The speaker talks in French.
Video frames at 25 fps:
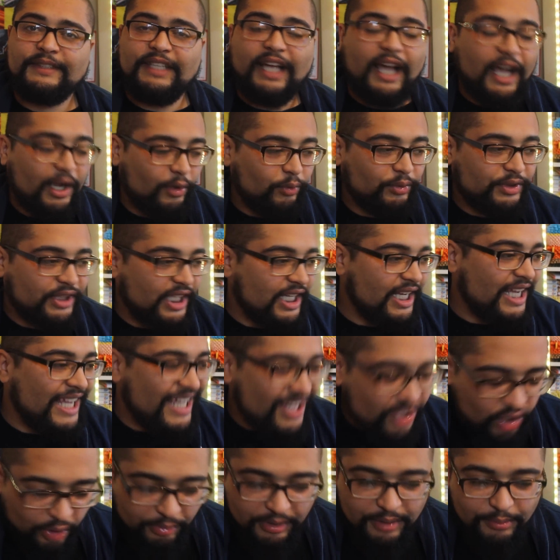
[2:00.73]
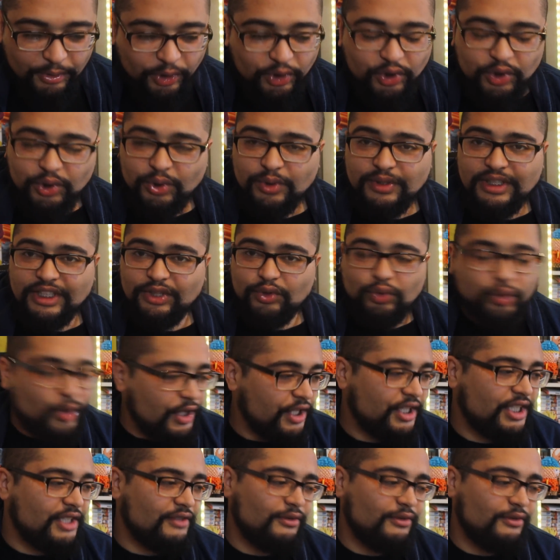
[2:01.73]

Ça racontait énormément de choses à tous les